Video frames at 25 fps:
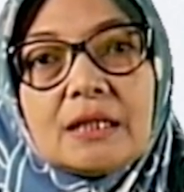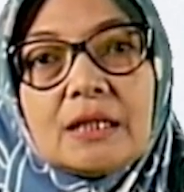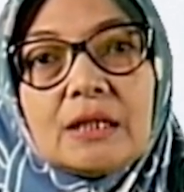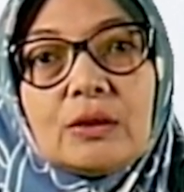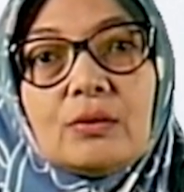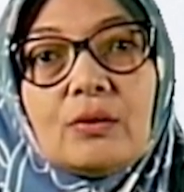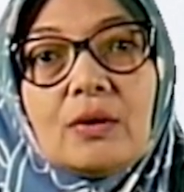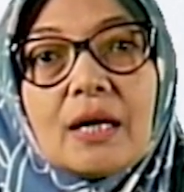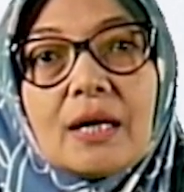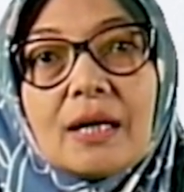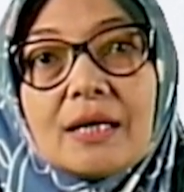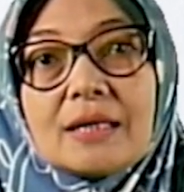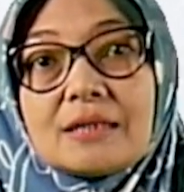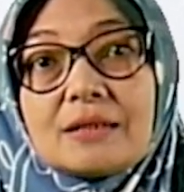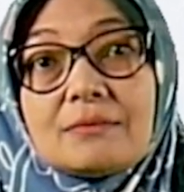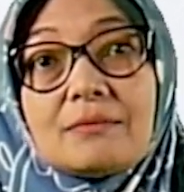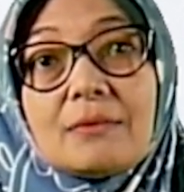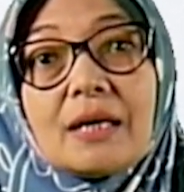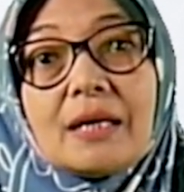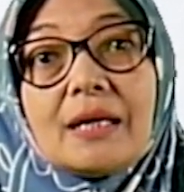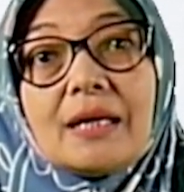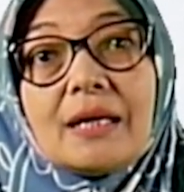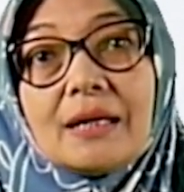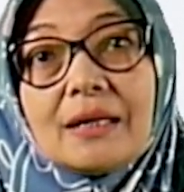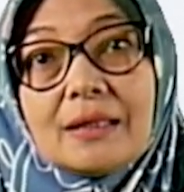akan
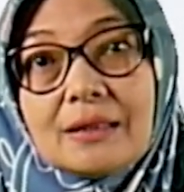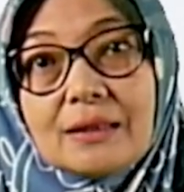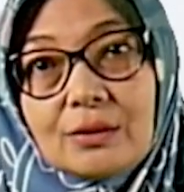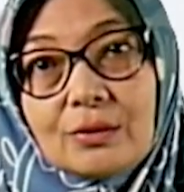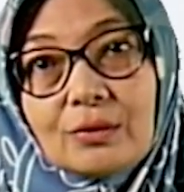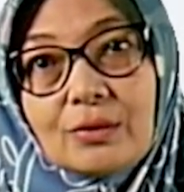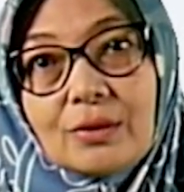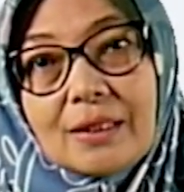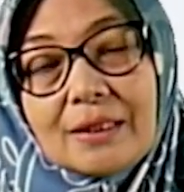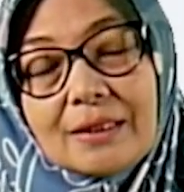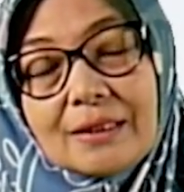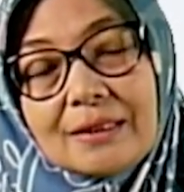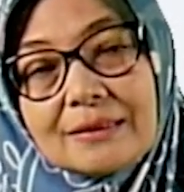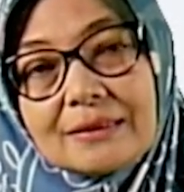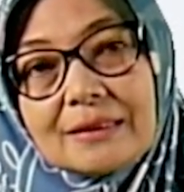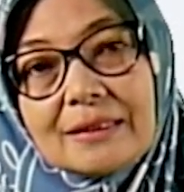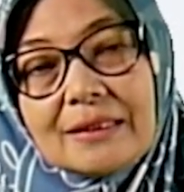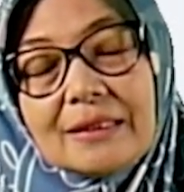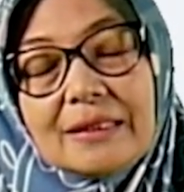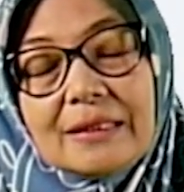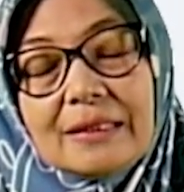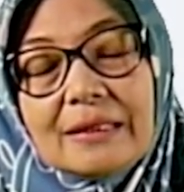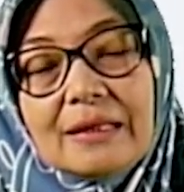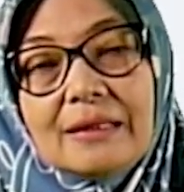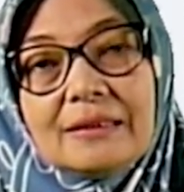semakin lentur
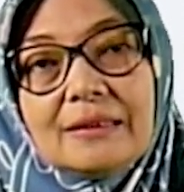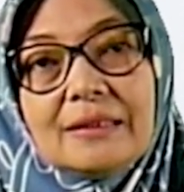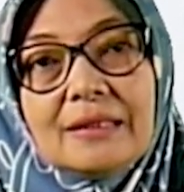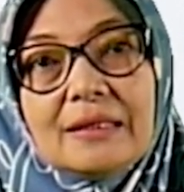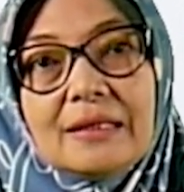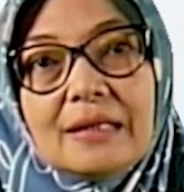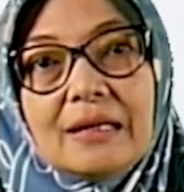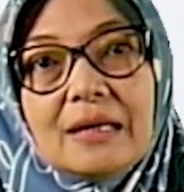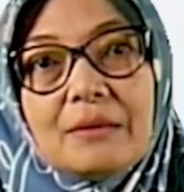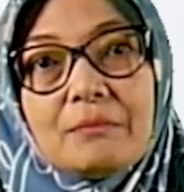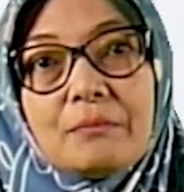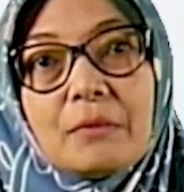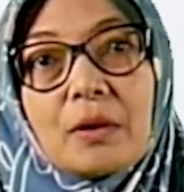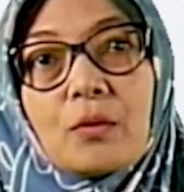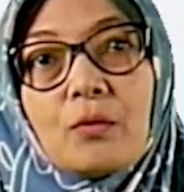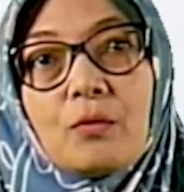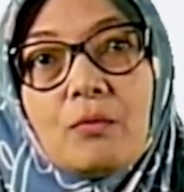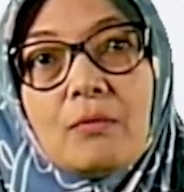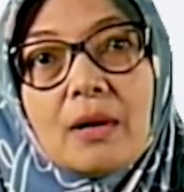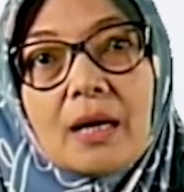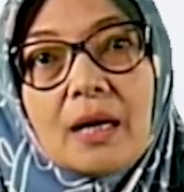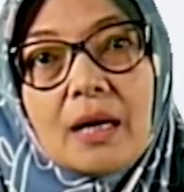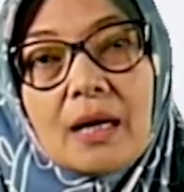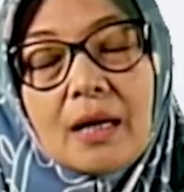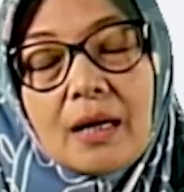sehingga tidak
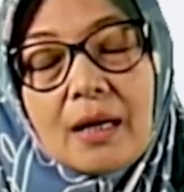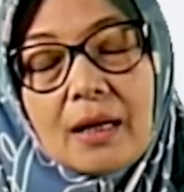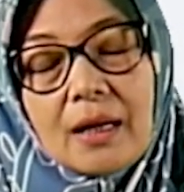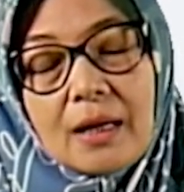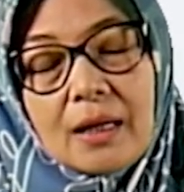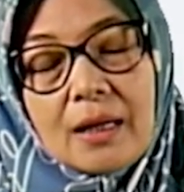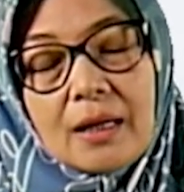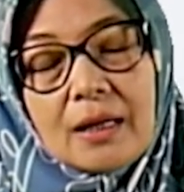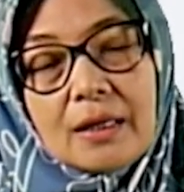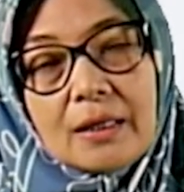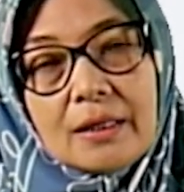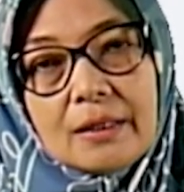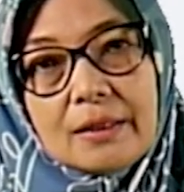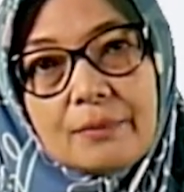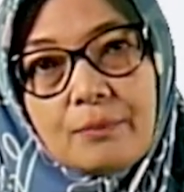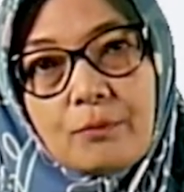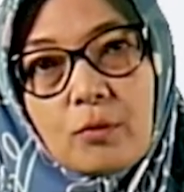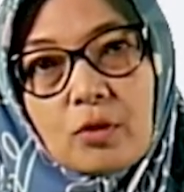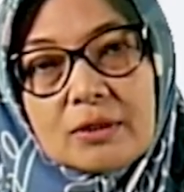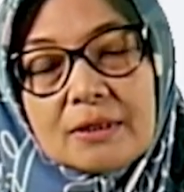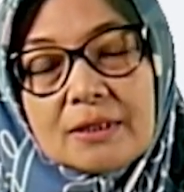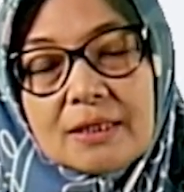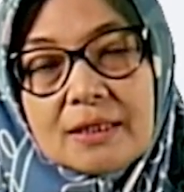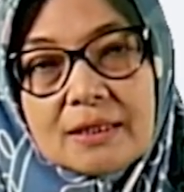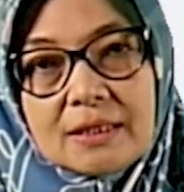merubah eh,
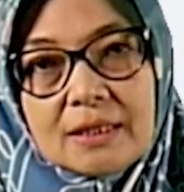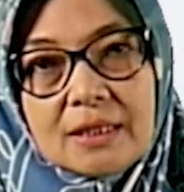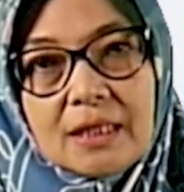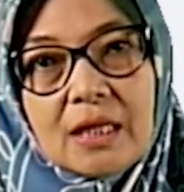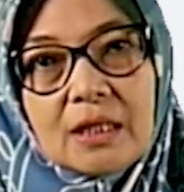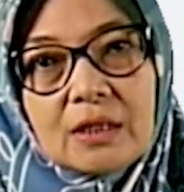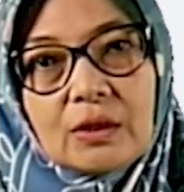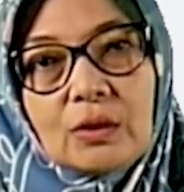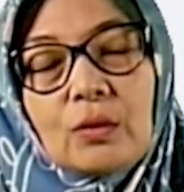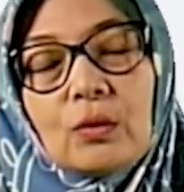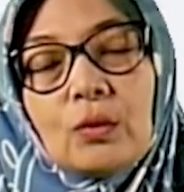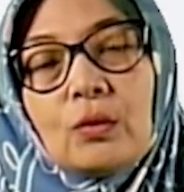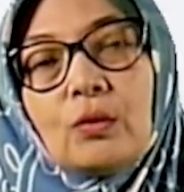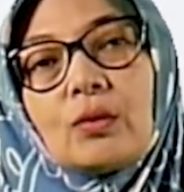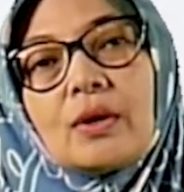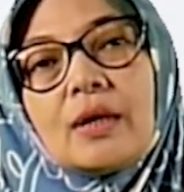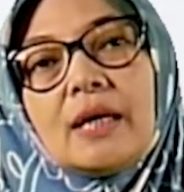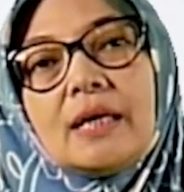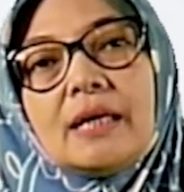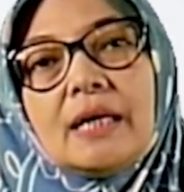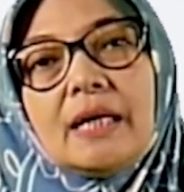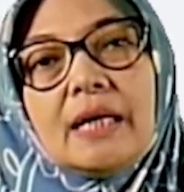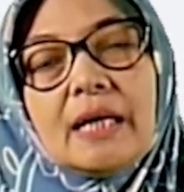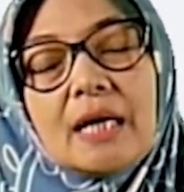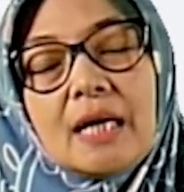posisi atau ukuran
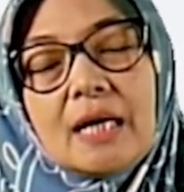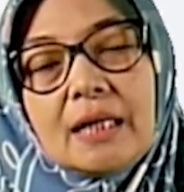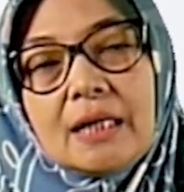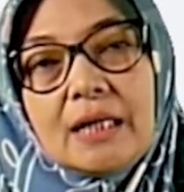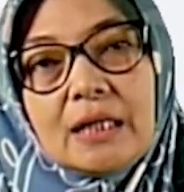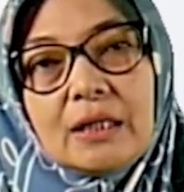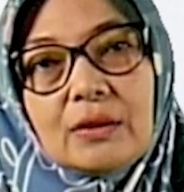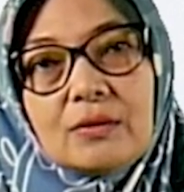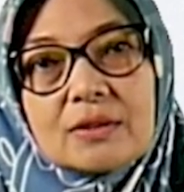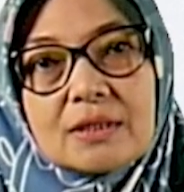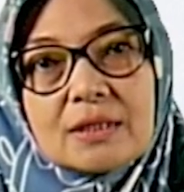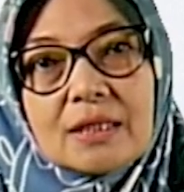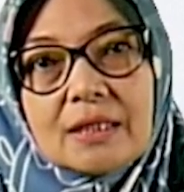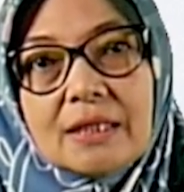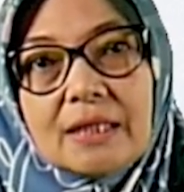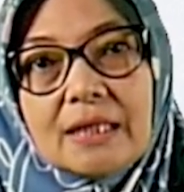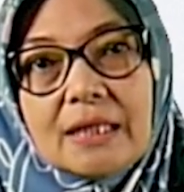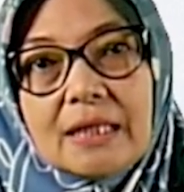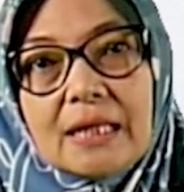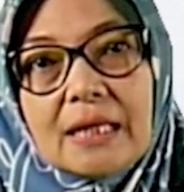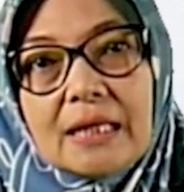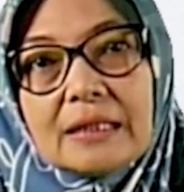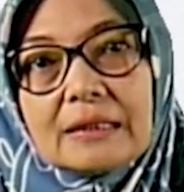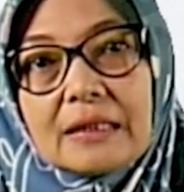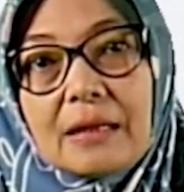dari kaki itu sendiri
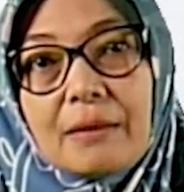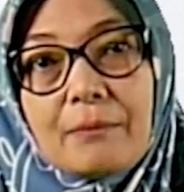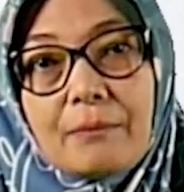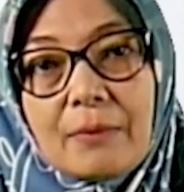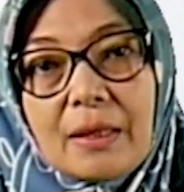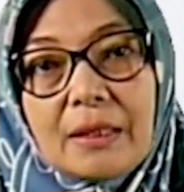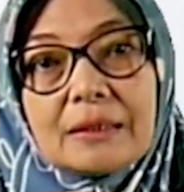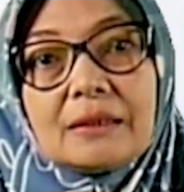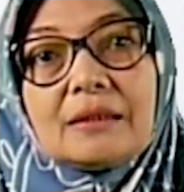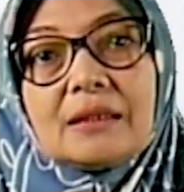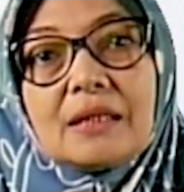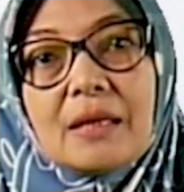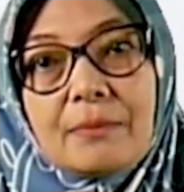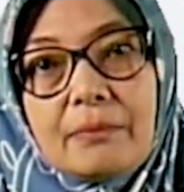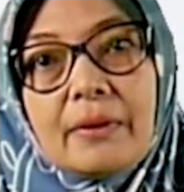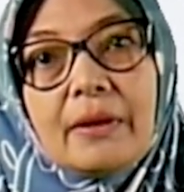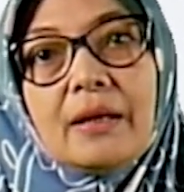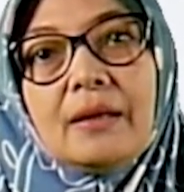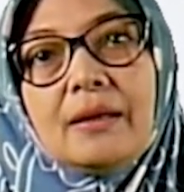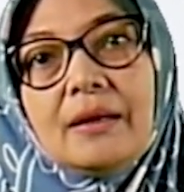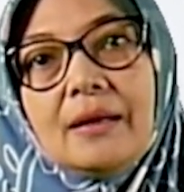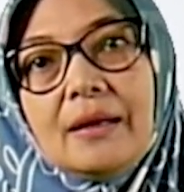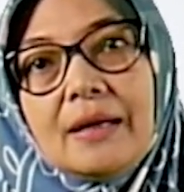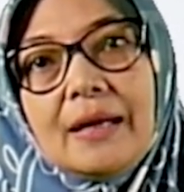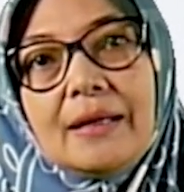dan tampak tetap
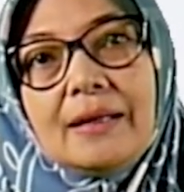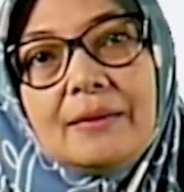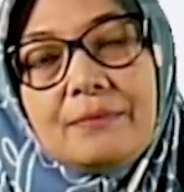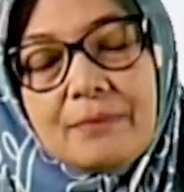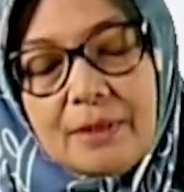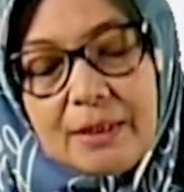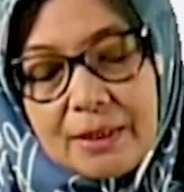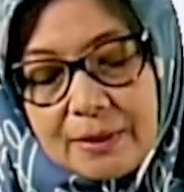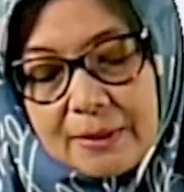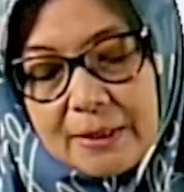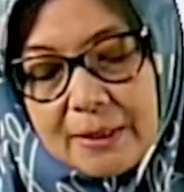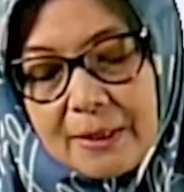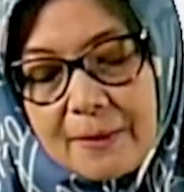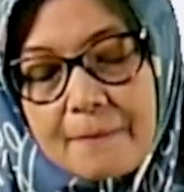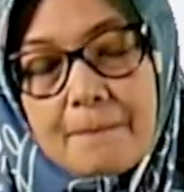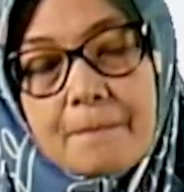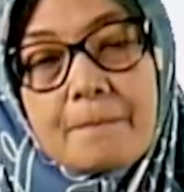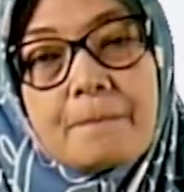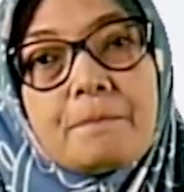elegan gitu ya.